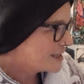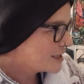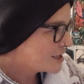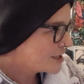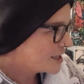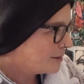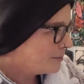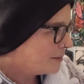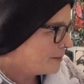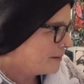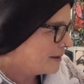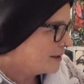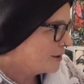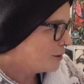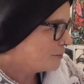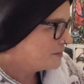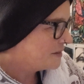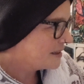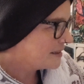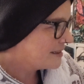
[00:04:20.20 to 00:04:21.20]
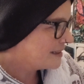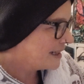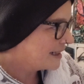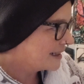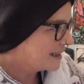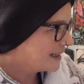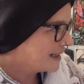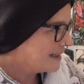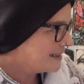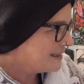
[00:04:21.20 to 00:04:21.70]
Schauen wir mal, ob der Tank
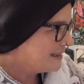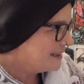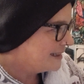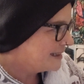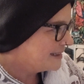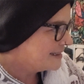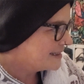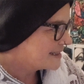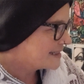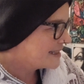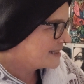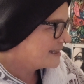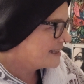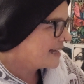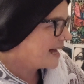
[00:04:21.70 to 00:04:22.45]
gleich leer ist.